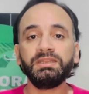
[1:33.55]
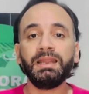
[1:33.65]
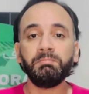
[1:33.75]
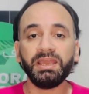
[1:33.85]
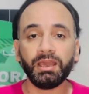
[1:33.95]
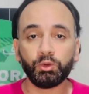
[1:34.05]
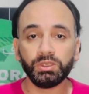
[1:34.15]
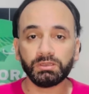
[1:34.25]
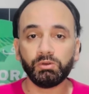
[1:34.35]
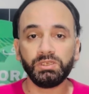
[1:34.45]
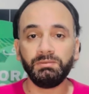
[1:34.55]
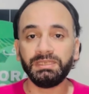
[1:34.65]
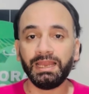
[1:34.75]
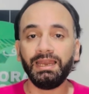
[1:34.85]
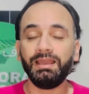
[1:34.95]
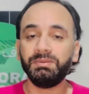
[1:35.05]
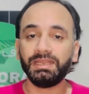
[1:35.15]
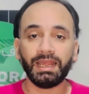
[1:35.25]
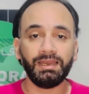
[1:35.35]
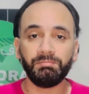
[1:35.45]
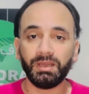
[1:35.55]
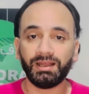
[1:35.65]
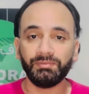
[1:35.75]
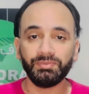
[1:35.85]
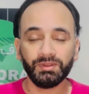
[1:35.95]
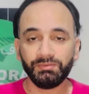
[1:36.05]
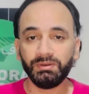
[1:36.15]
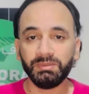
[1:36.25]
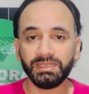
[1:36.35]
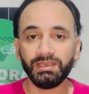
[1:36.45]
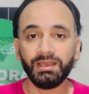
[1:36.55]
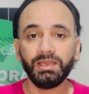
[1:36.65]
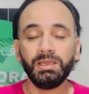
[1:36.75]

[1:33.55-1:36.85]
لما ياخد التوقيع بتاع اللاعب يتكلم بقى في الميديا